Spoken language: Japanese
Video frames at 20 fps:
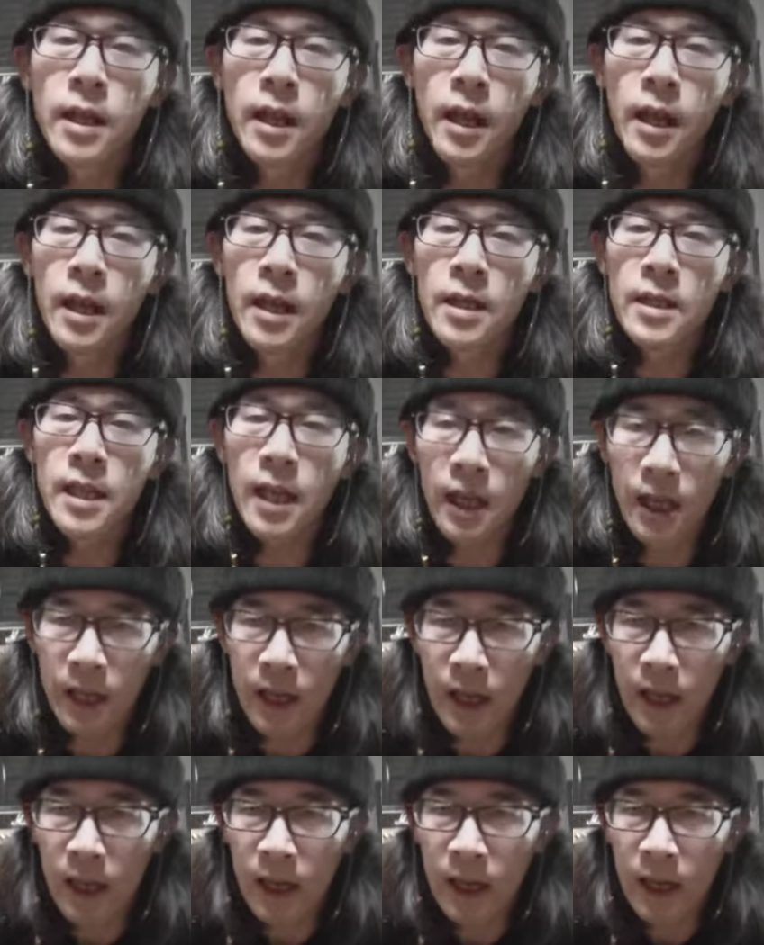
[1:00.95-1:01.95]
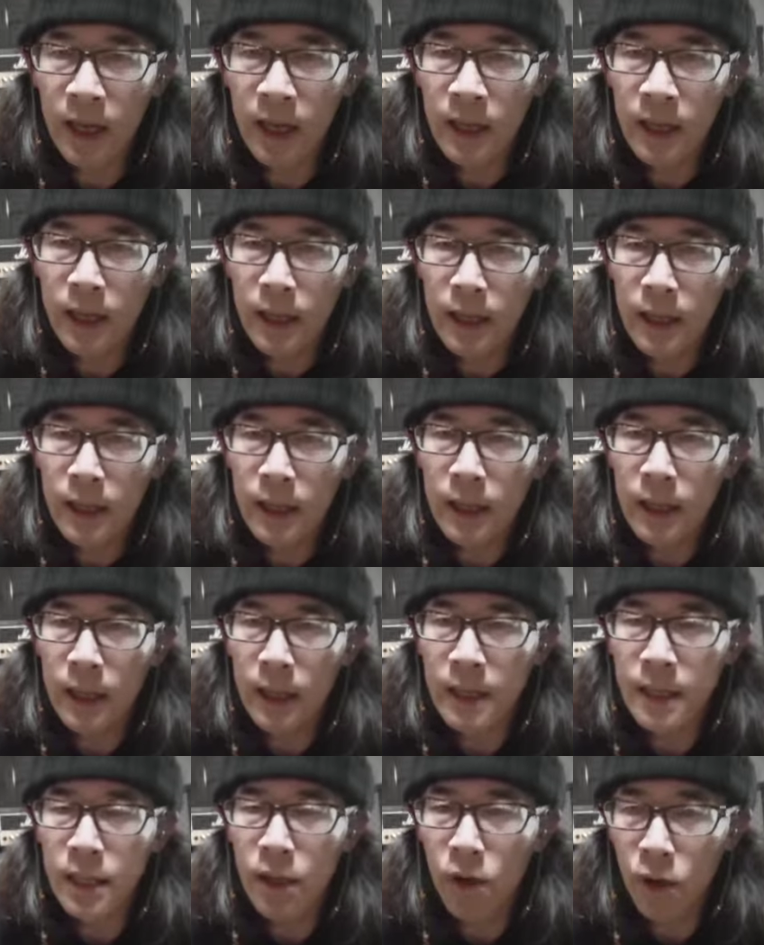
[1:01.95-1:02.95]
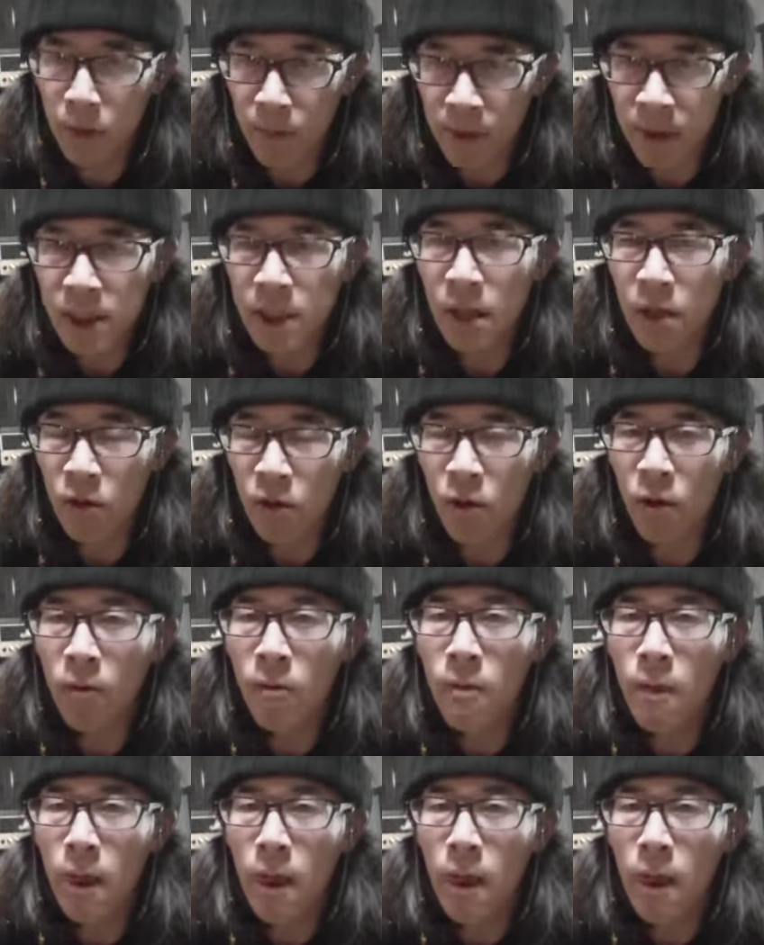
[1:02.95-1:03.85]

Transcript: えー、設計、えー、しておりますけど